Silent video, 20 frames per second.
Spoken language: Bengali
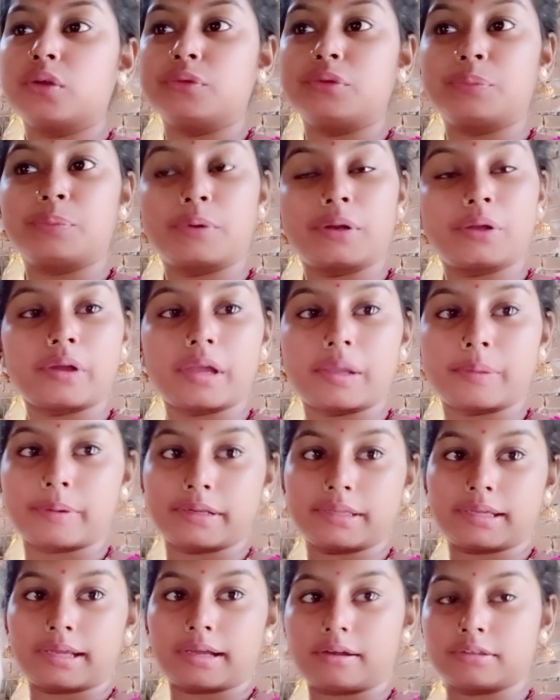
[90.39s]
দুপুরেও এই
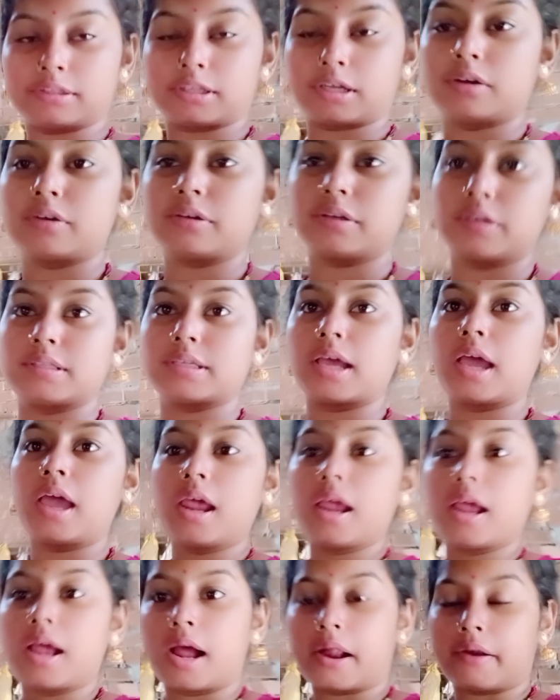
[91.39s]
বাড়ি খাওয়া দাওয়া হয়েছে
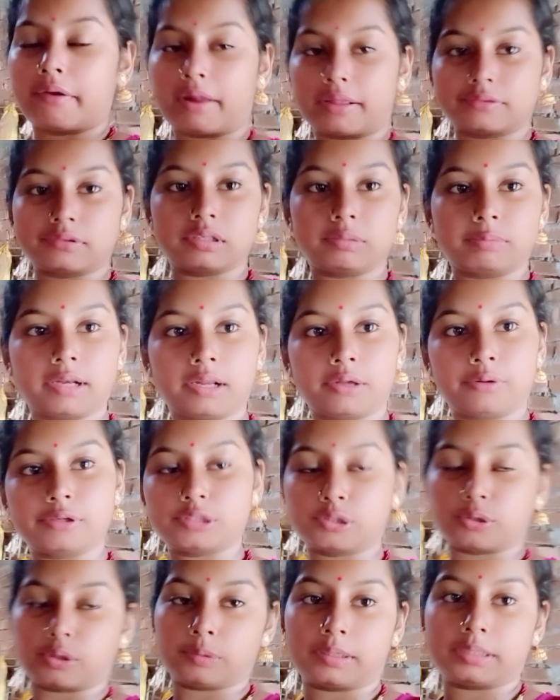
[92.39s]
আর রাত্রিবেলা
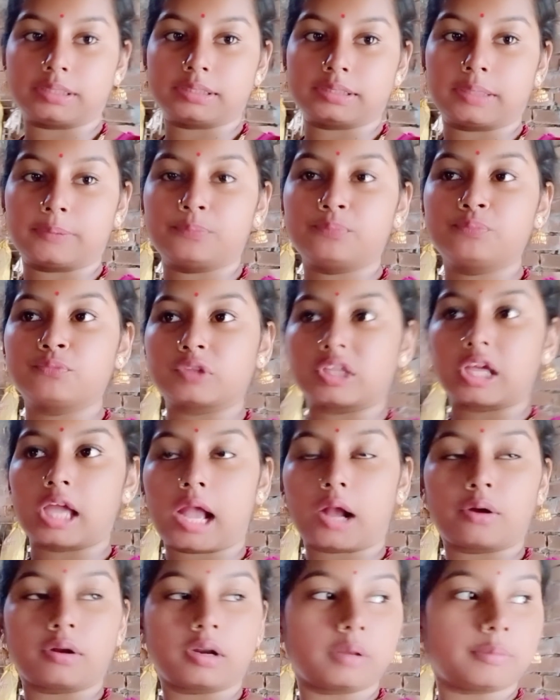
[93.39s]
হয়েছে ওই বাড়িতে তো
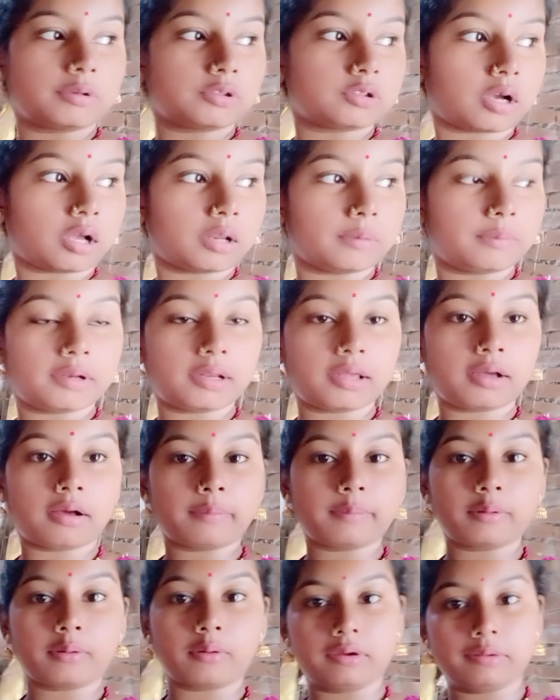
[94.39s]
এখন আবার সকালবেলা
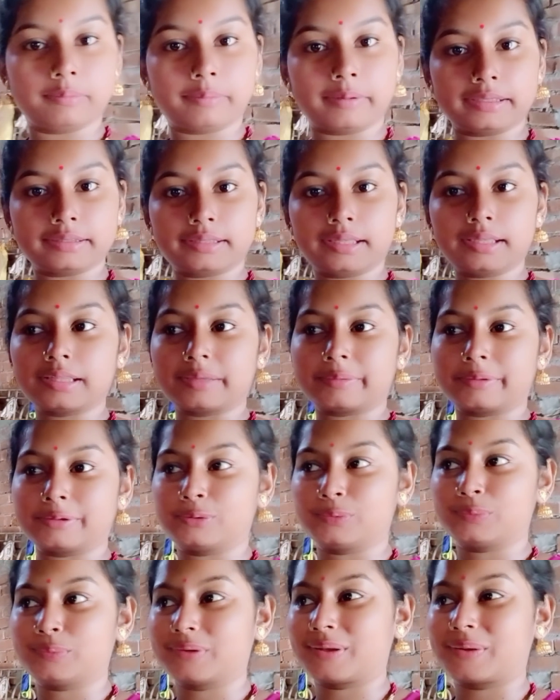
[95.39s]
হবে ওই বাড়িতে তারপর
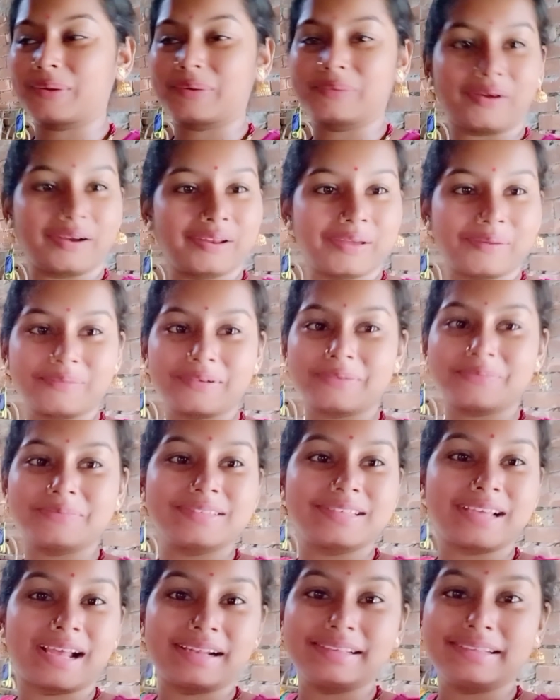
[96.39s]
দুপুরে কোন বাড়ি হবে আমি
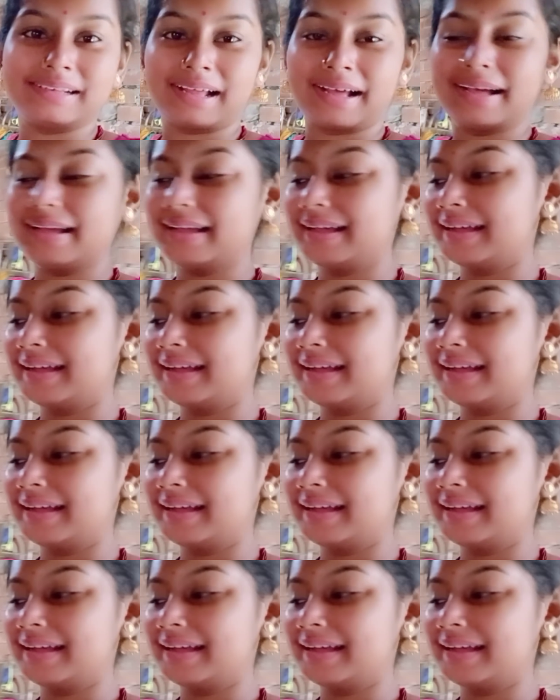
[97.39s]
জানি না